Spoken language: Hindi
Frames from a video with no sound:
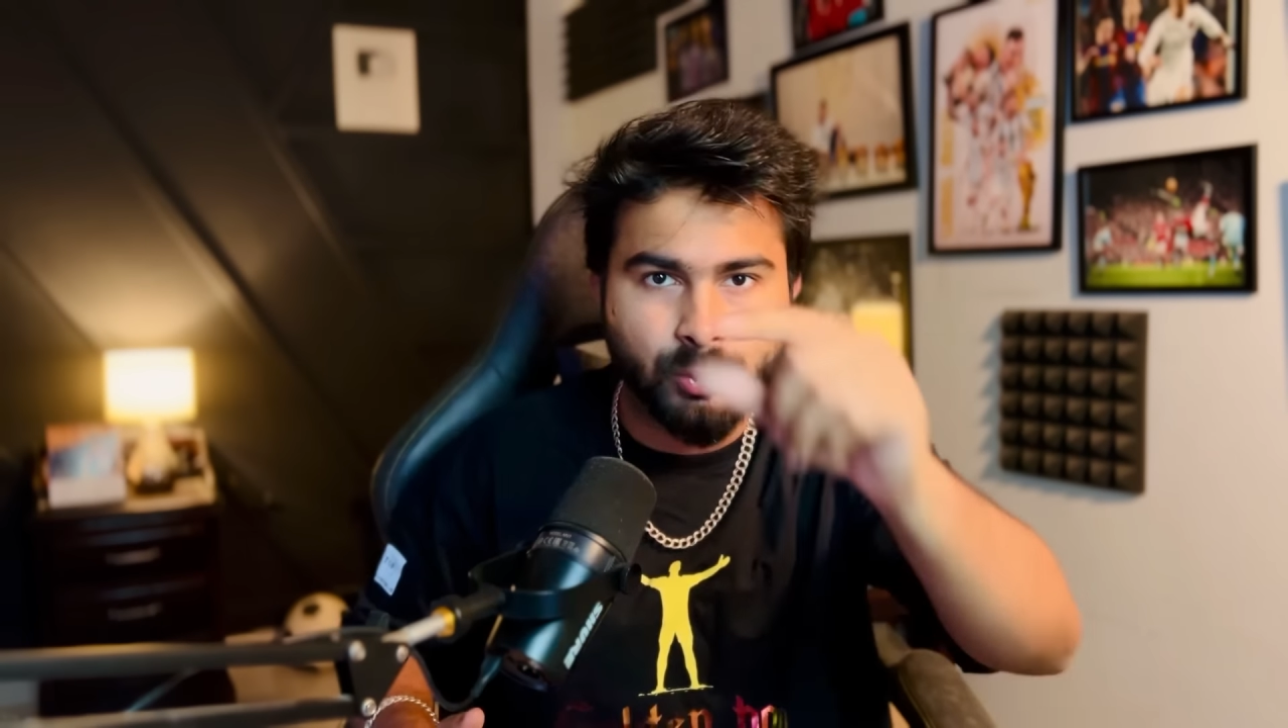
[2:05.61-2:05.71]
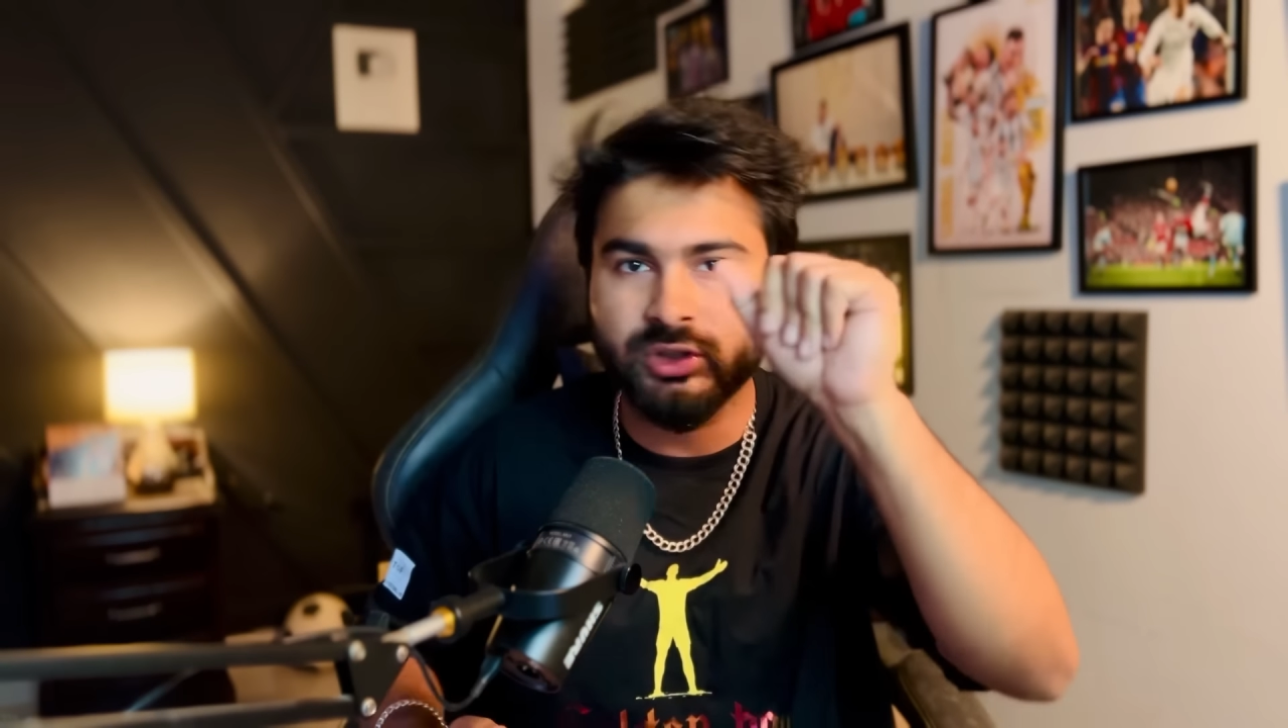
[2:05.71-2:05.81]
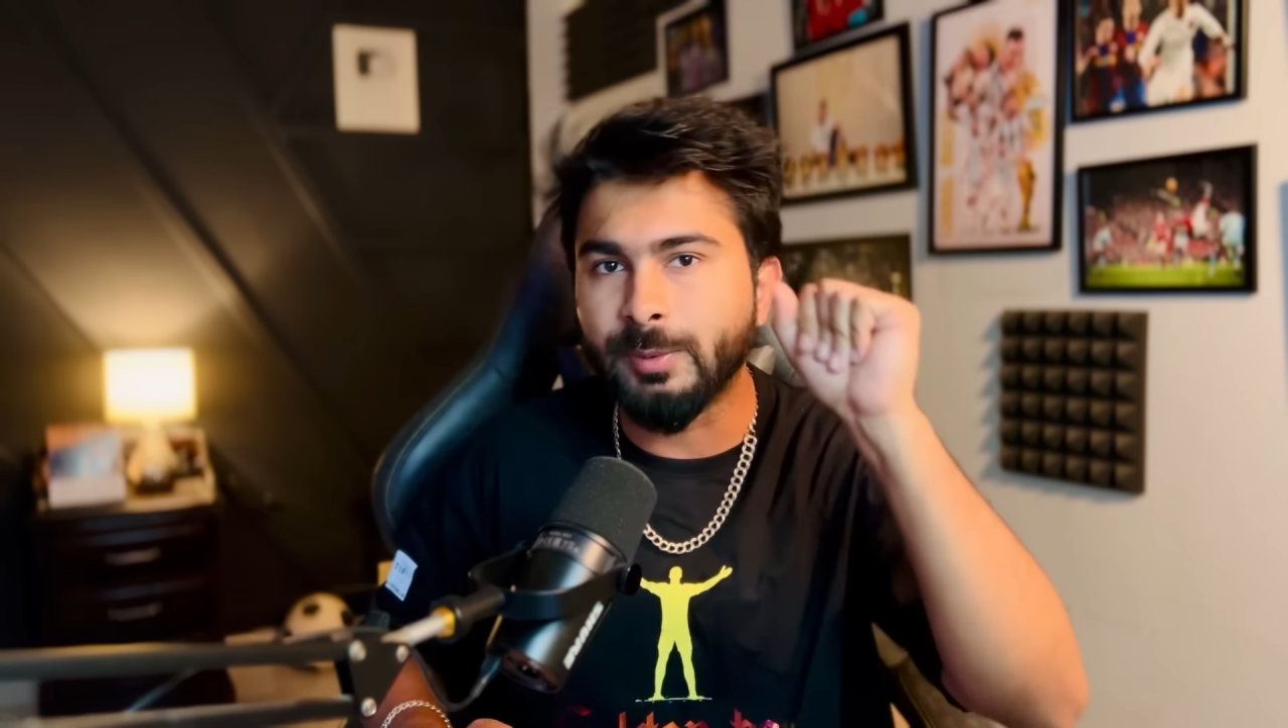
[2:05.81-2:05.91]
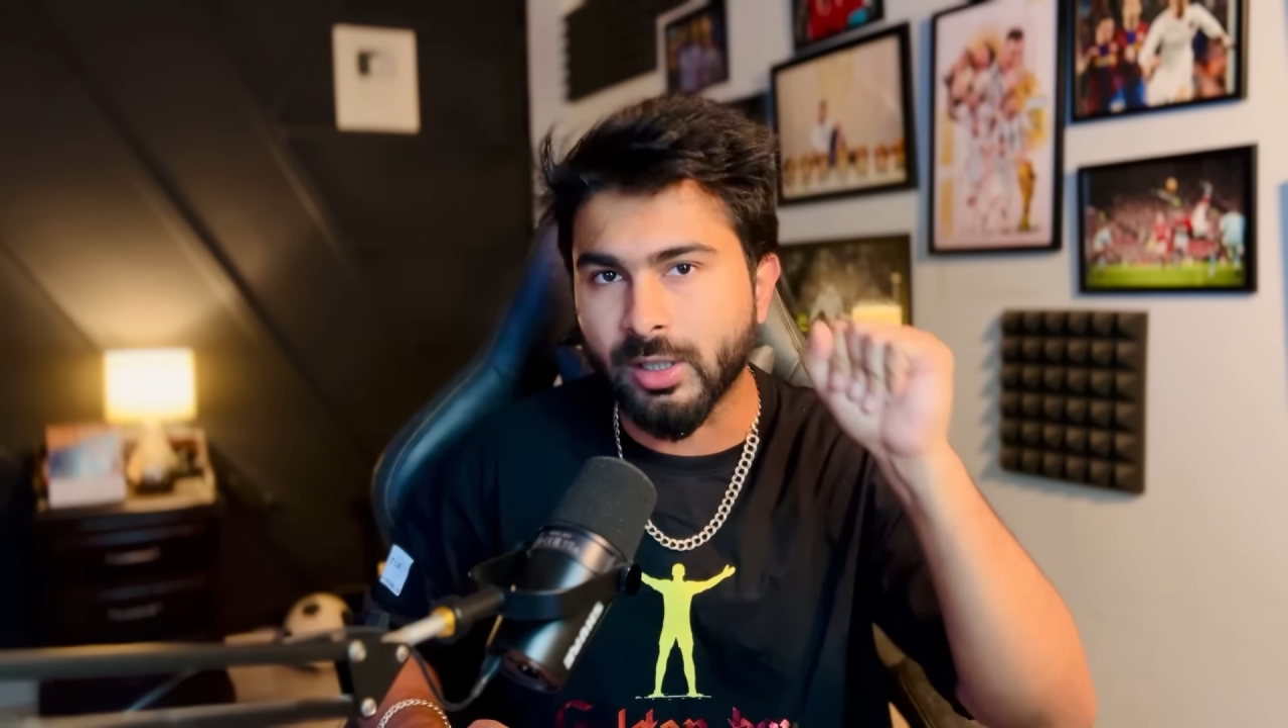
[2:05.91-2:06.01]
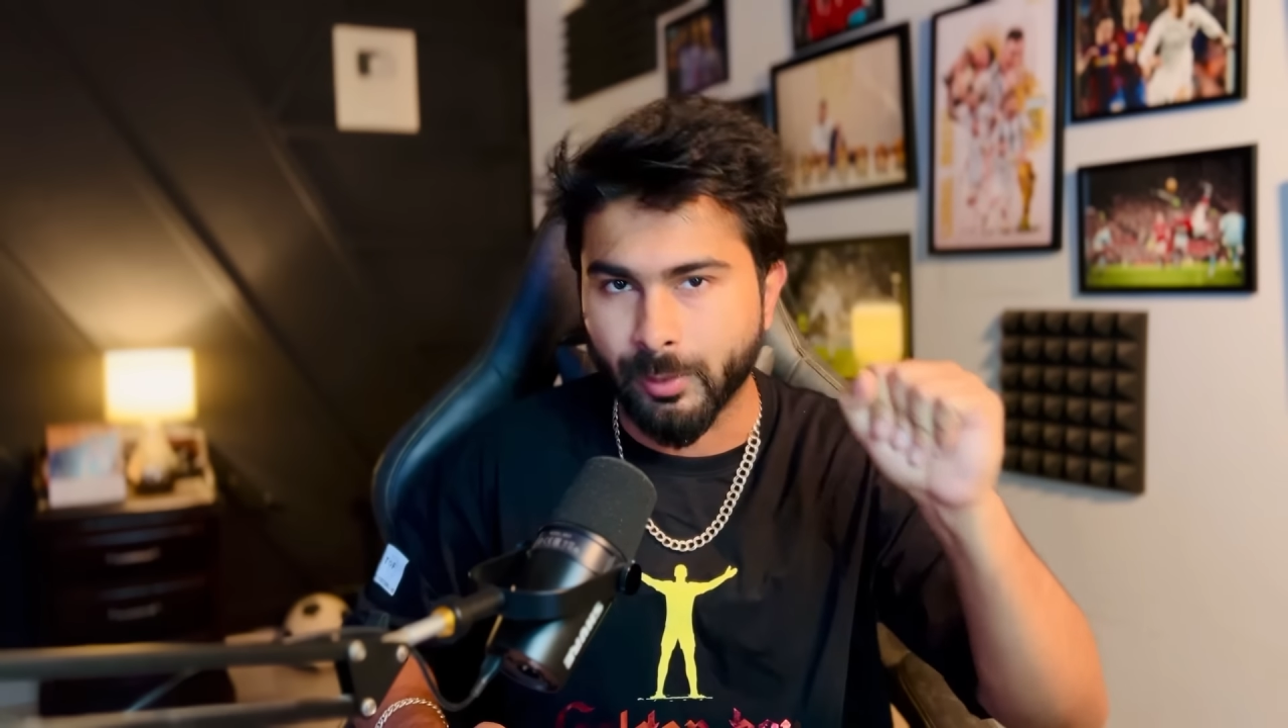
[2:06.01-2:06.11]

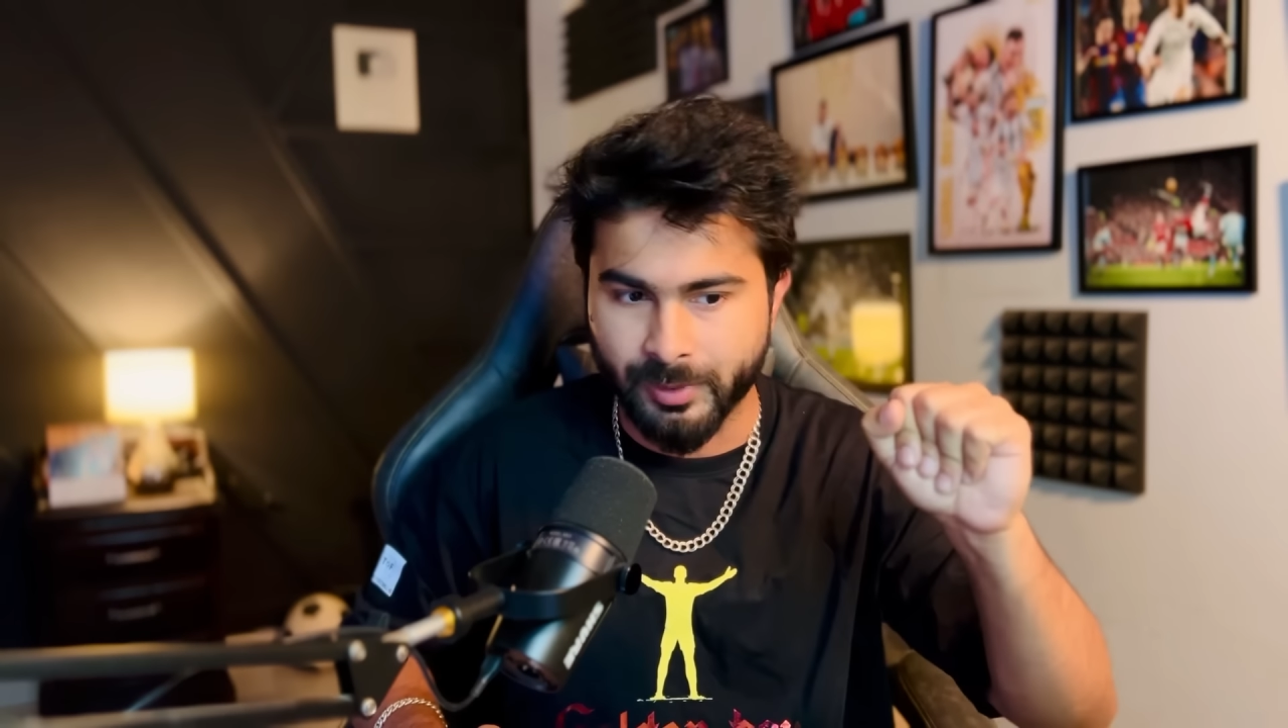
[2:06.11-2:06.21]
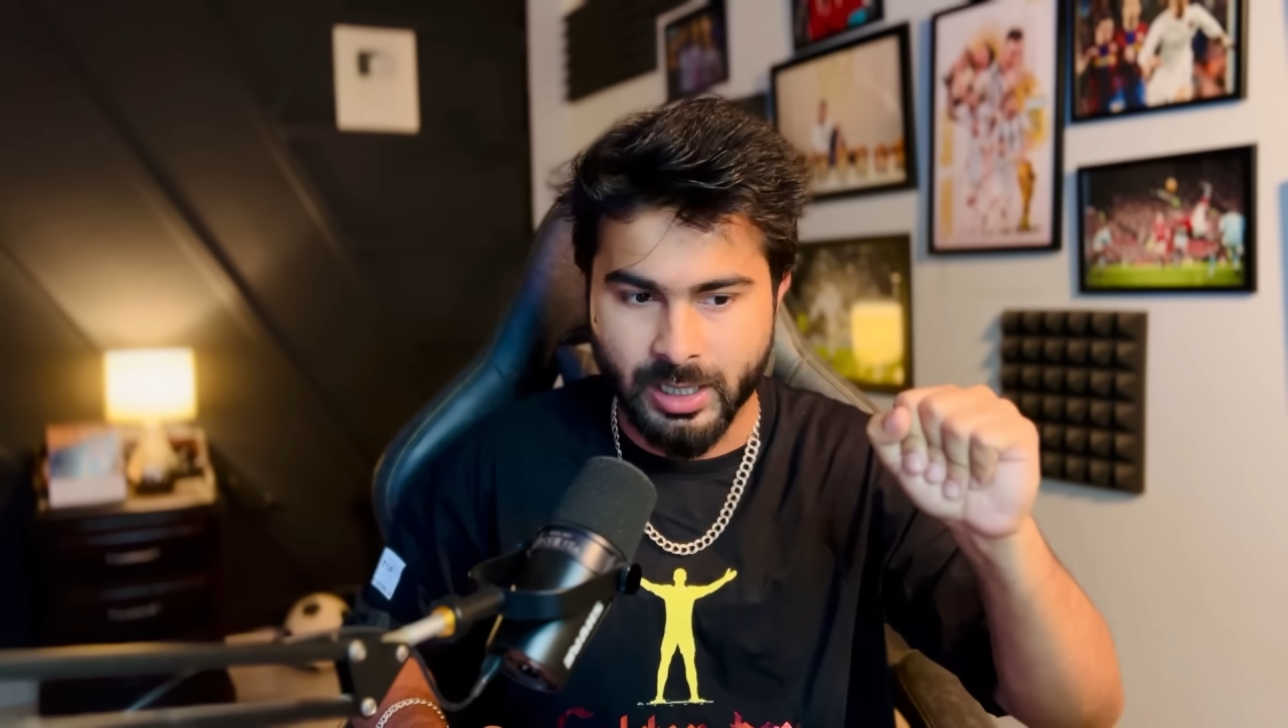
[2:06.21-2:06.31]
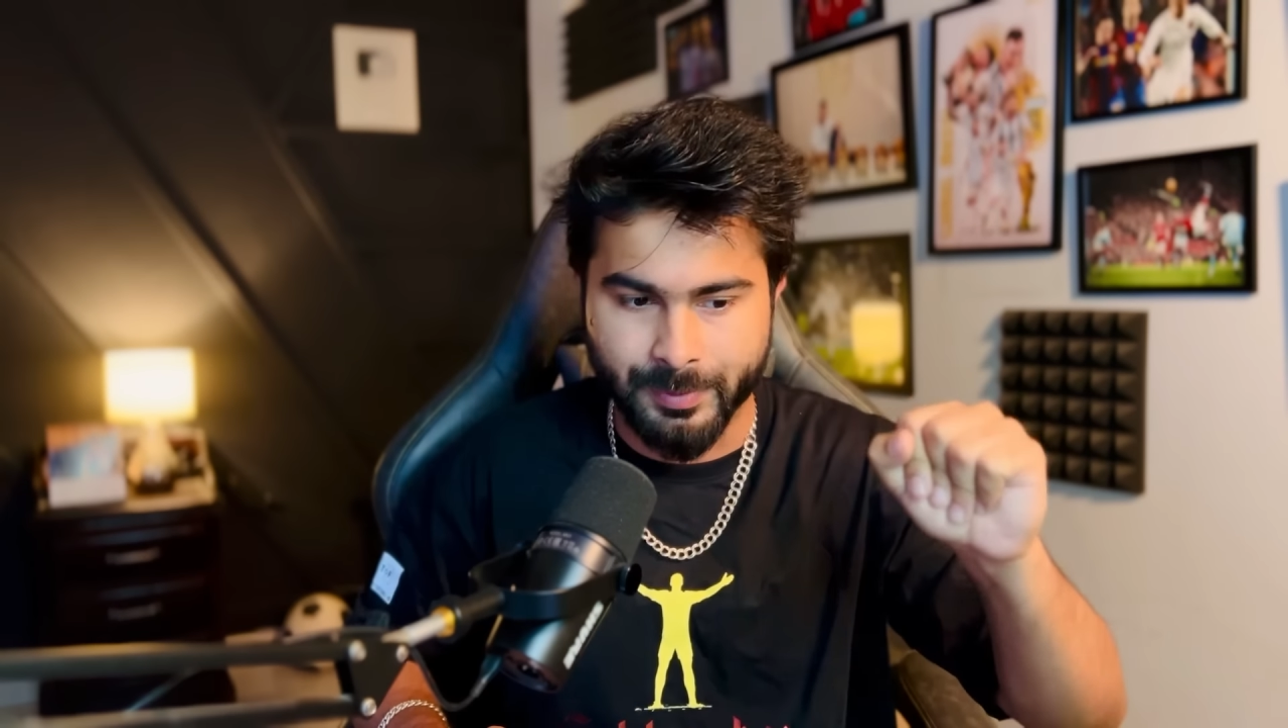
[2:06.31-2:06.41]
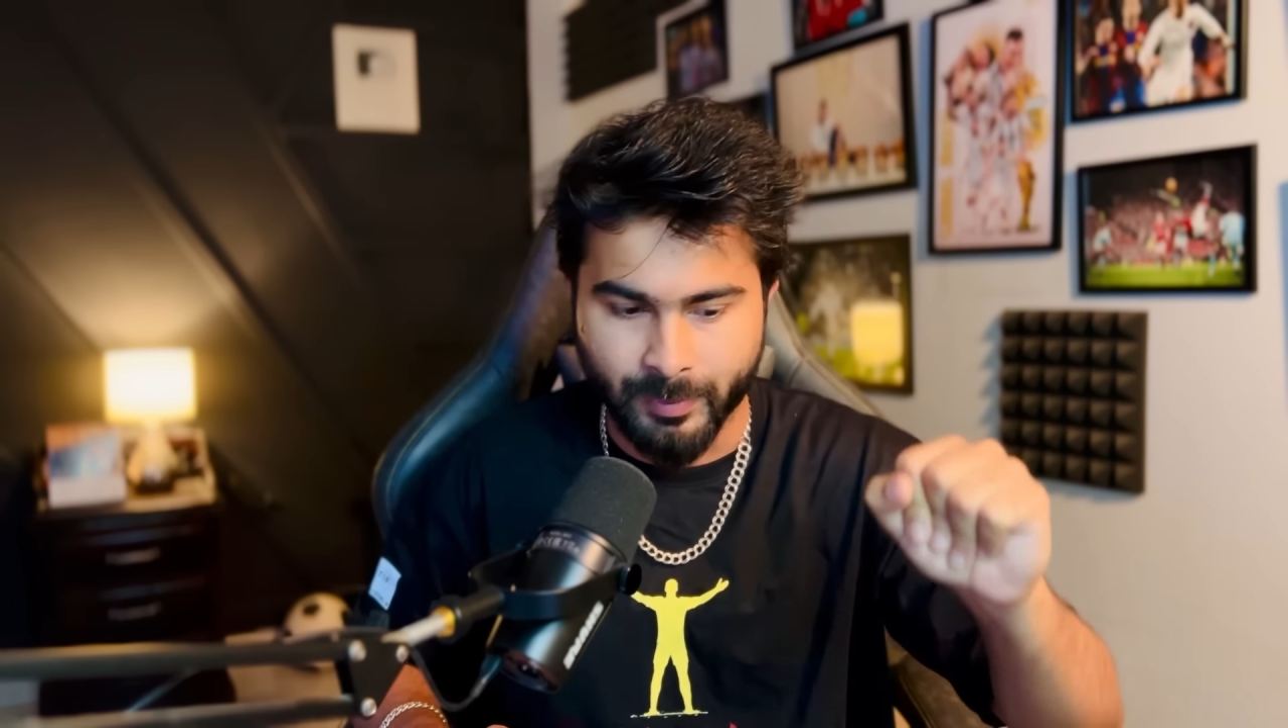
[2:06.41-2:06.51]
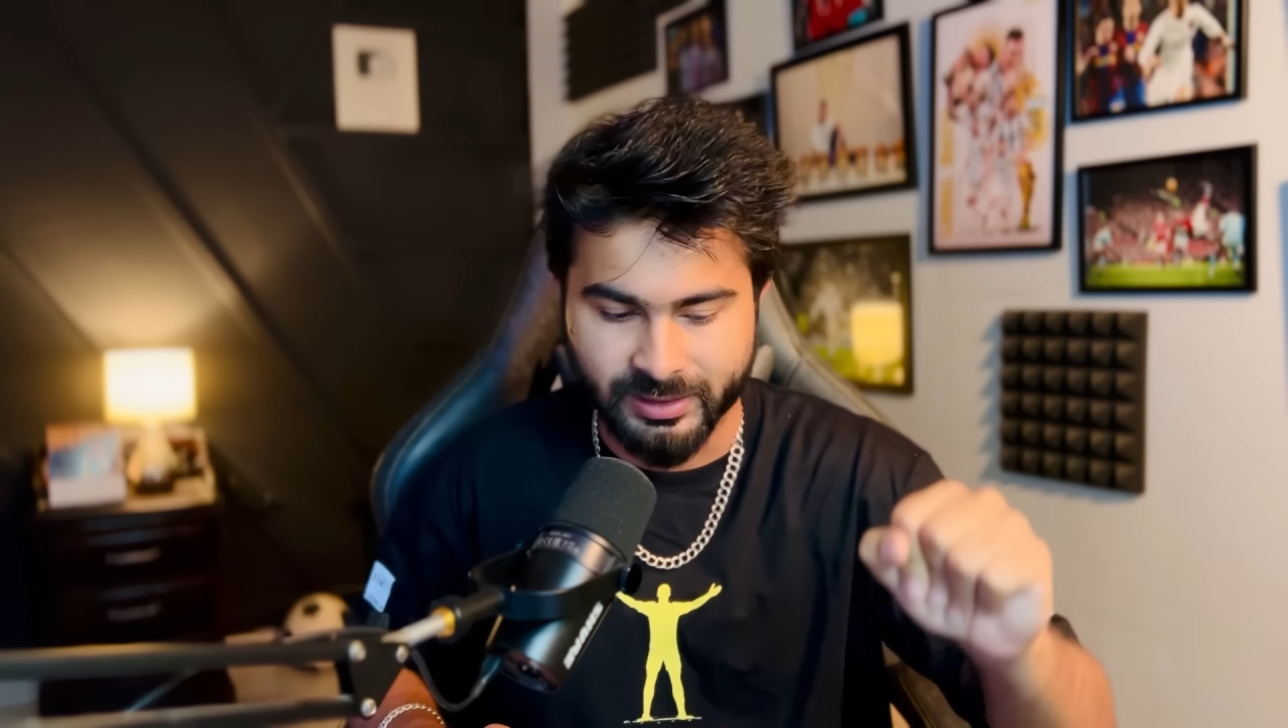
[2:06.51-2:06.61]
उसके बारे में हमें यहाँ पे